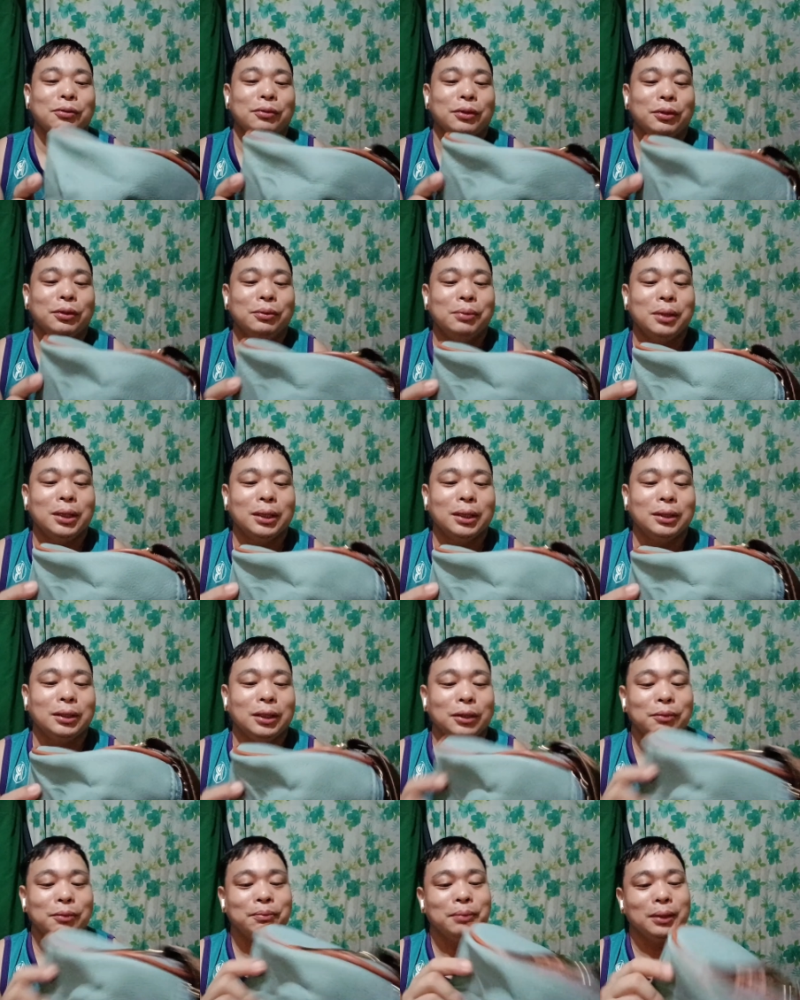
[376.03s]
Pero maganda
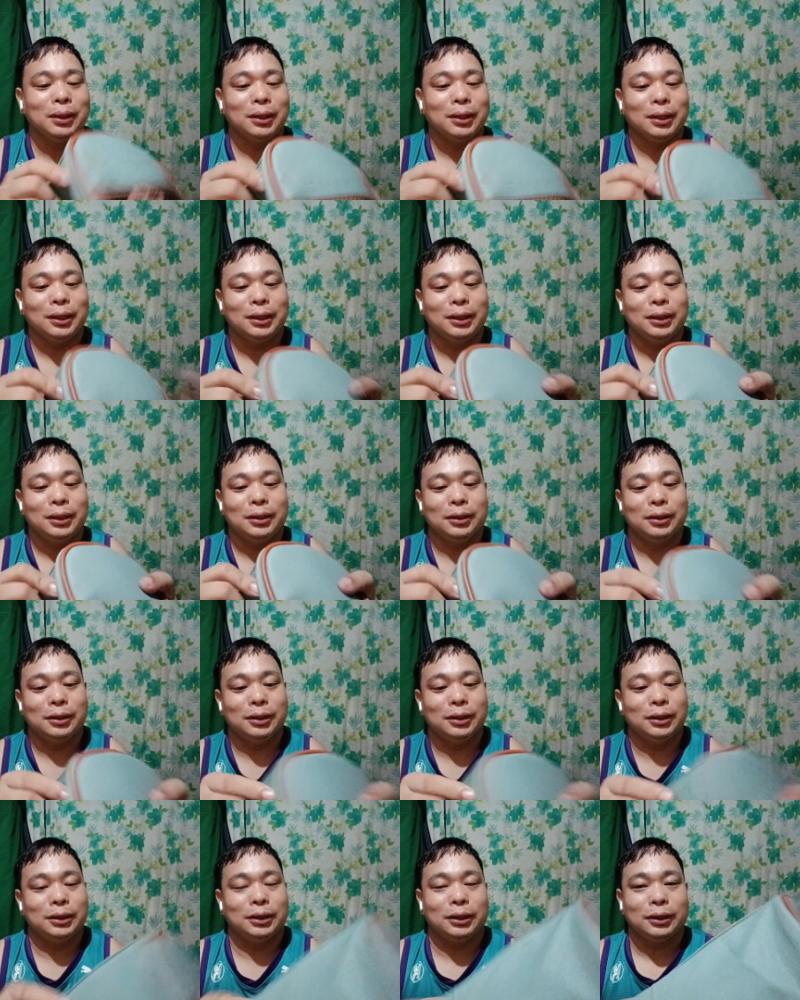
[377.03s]
yung pag leader
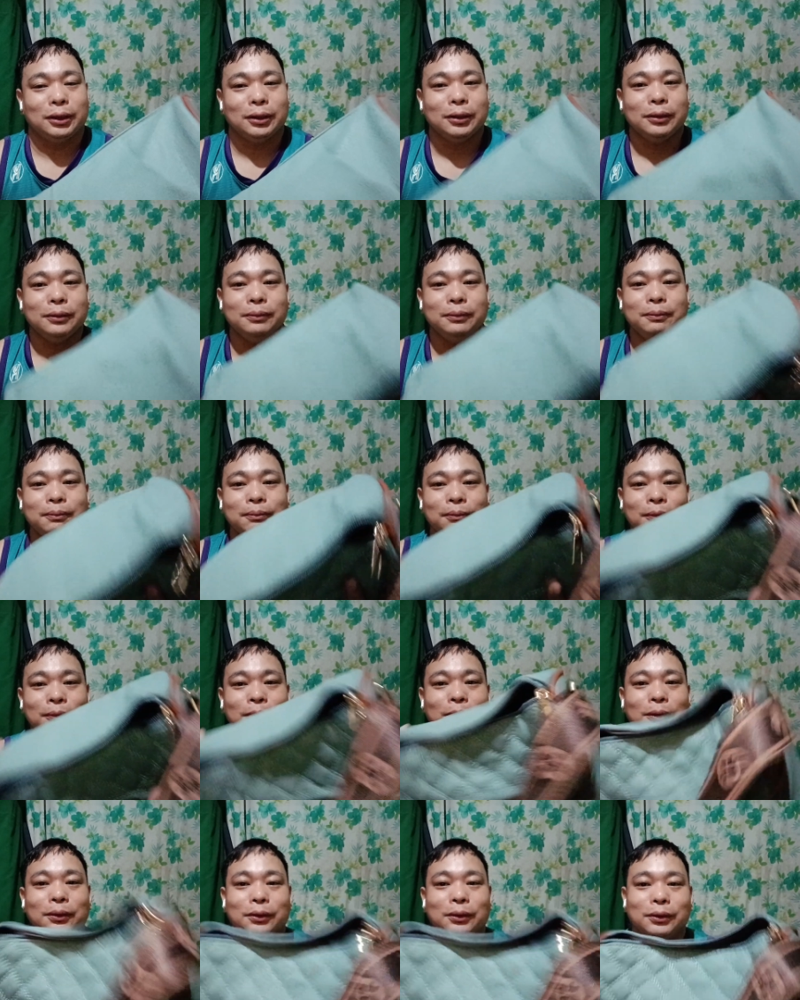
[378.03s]
din.
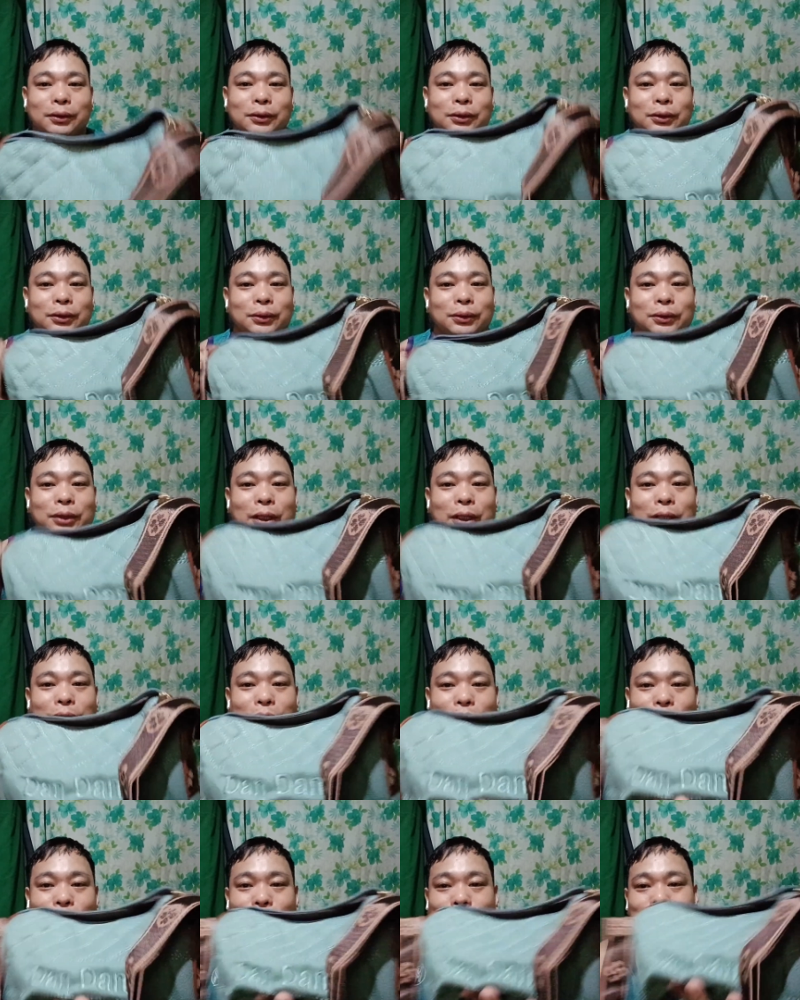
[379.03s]
So, thank
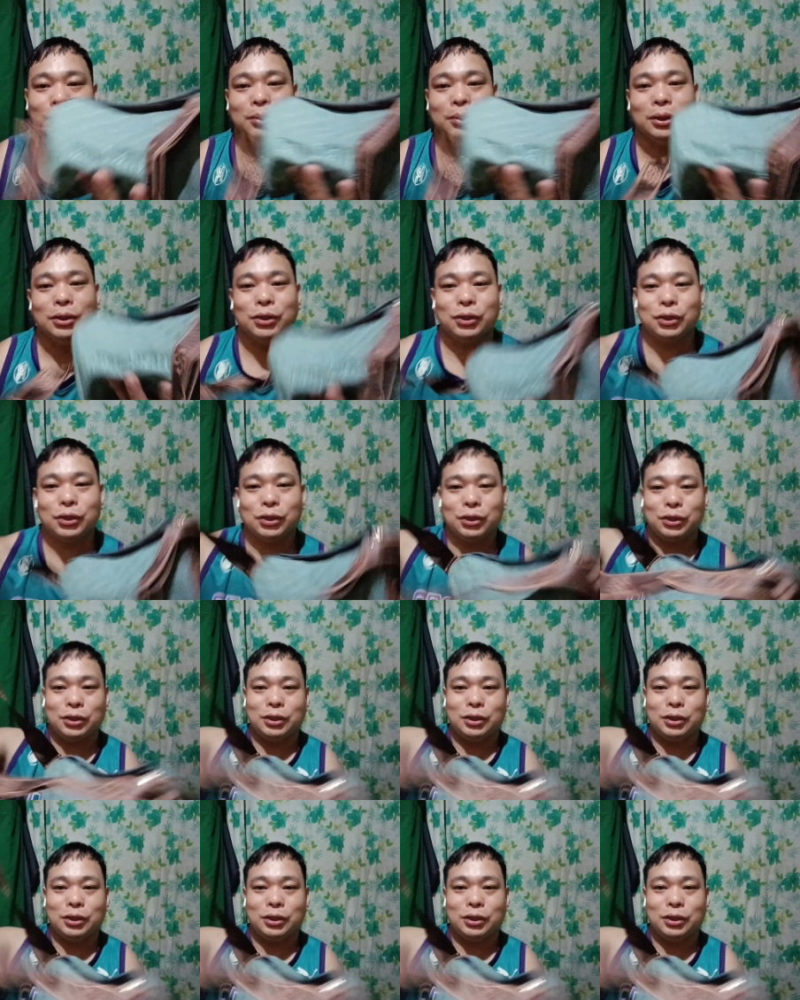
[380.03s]
you so much.